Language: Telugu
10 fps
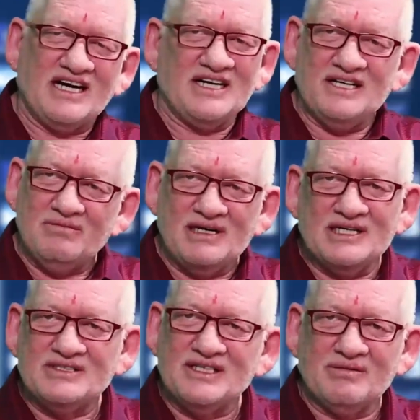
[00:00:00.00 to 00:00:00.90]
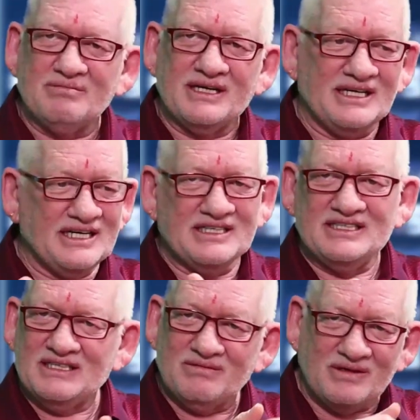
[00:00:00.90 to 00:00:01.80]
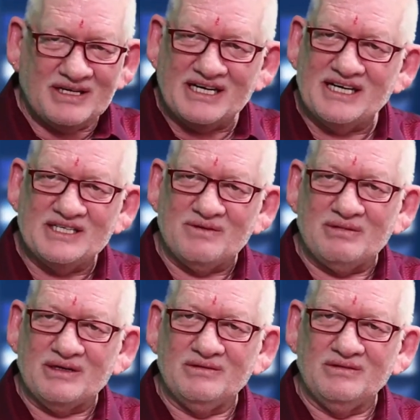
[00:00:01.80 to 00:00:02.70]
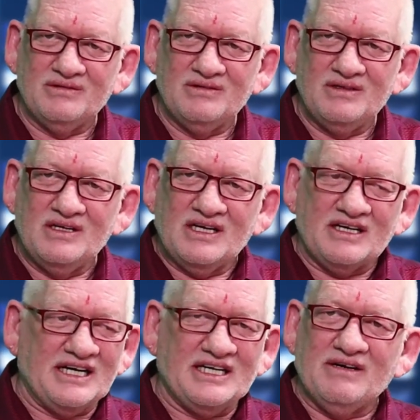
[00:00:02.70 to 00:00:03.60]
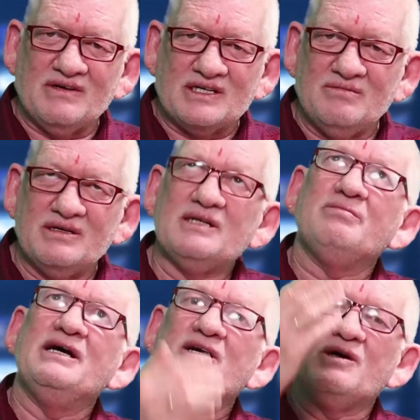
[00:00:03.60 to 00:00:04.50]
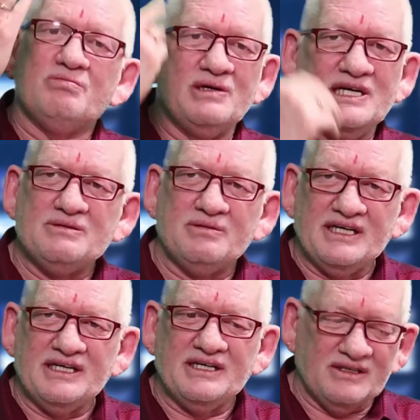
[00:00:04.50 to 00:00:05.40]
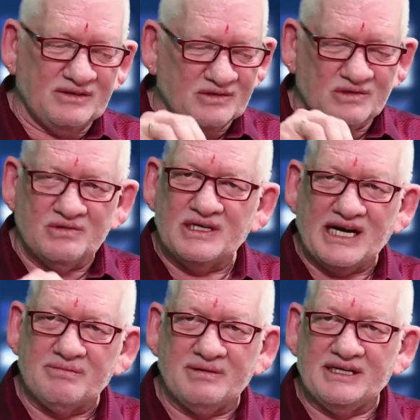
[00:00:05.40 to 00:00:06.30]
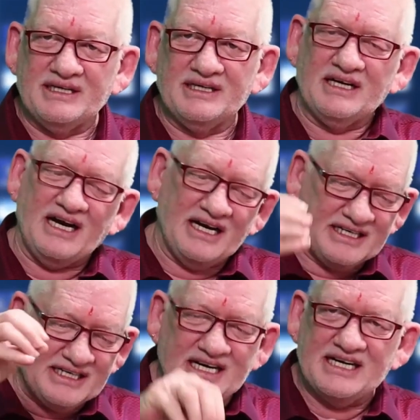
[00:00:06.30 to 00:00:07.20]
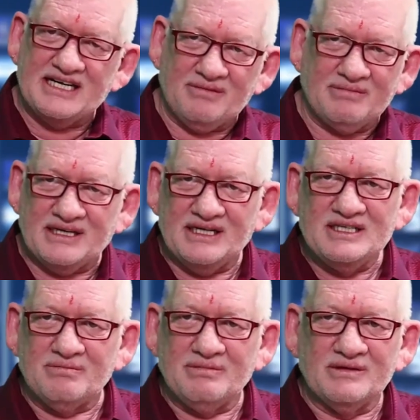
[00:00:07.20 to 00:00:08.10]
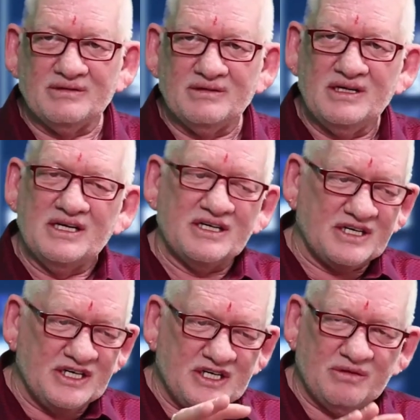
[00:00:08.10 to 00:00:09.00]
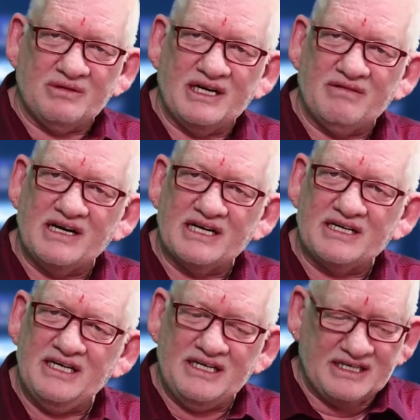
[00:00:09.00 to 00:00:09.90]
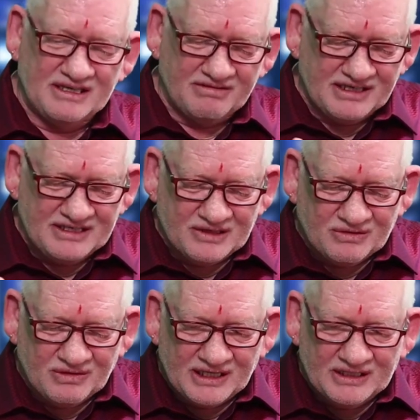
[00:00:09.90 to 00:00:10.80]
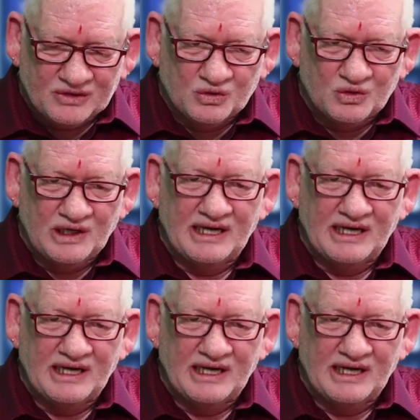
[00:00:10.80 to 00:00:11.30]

కట్టిన బిల్డింగ్స్ టెంపరీయే చంద్రబాబు నాయుడు గారే చెప్పారు గట్టిగా వర్షం పడితే పైన కప్పులు లేచిపోయినాయి రూములు కారిపోయినాయి ఆయనకే ఆయన టెంపరీ అని చెప్పాడు గ్రీన్ ట్రిబ్యునల్ వాళ్ళకి ఇరవై అడుగుల ఎత్తు